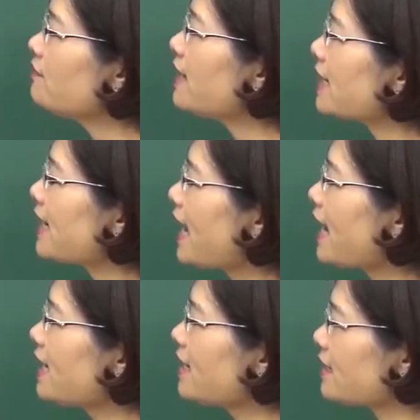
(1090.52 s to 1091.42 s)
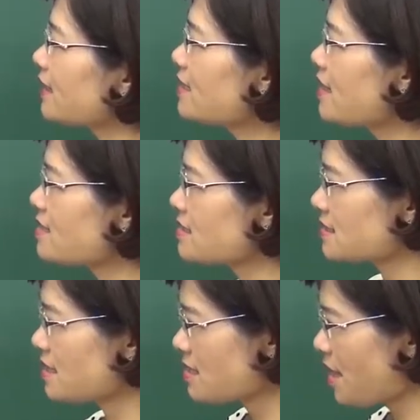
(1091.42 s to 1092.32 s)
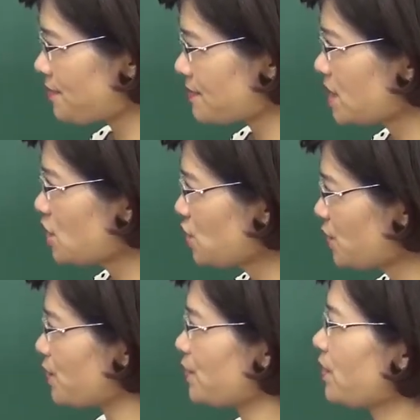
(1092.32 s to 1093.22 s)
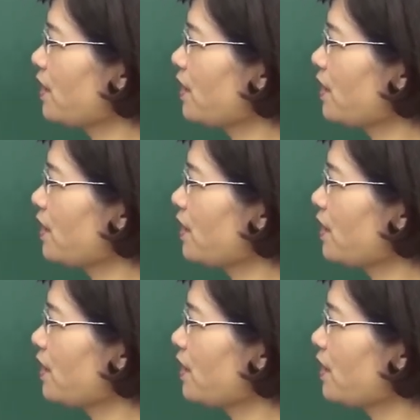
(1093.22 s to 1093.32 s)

Phương án 2 là tinh thần dân tộc, dân chủ.